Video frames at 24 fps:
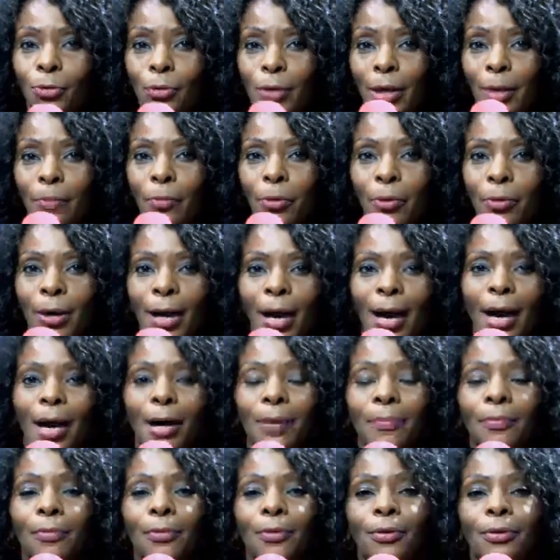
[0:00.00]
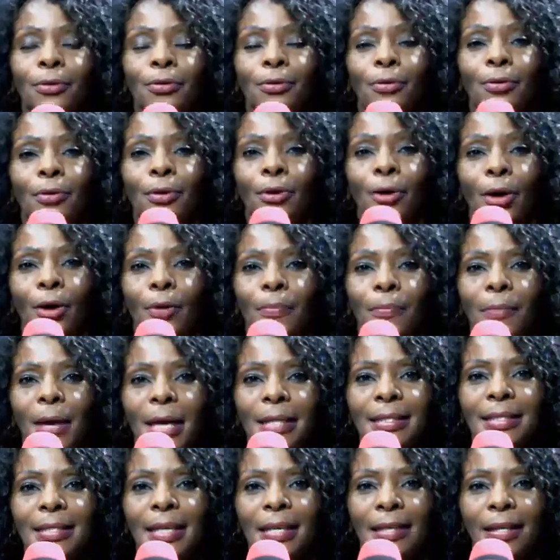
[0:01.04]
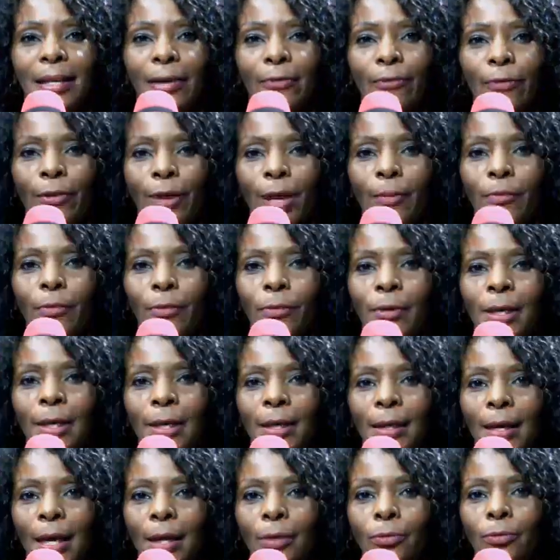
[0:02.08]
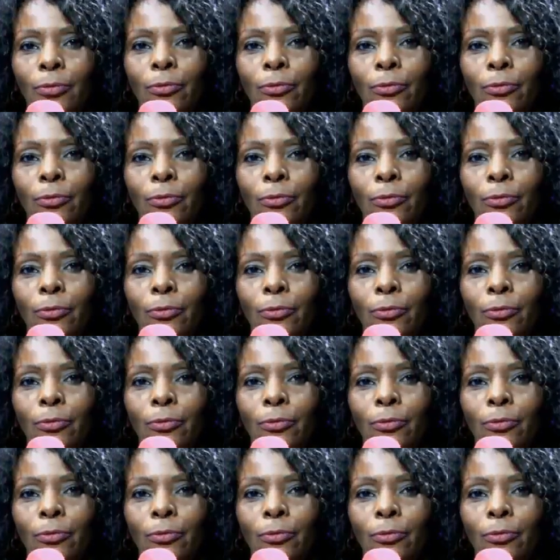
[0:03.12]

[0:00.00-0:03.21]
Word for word: tous les programmes de BSCTV pour lesquels